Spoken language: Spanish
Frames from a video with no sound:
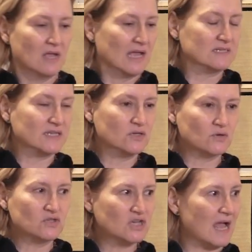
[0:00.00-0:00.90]
el
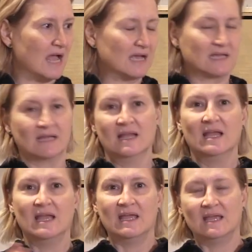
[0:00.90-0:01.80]
sillón Chuck,
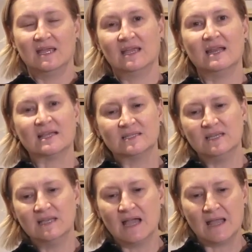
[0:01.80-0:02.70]
la
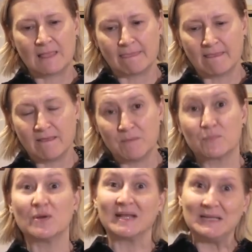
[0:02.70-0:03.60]
silla
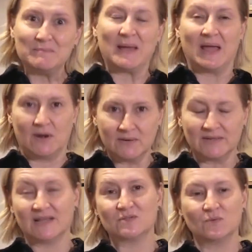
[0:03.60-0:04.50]
Prickly Pear,
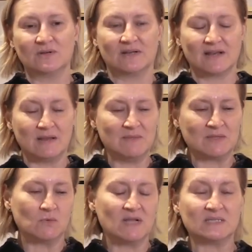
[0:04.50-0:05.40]
que es
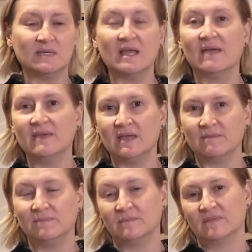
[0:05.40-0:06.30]
realmente una silla de,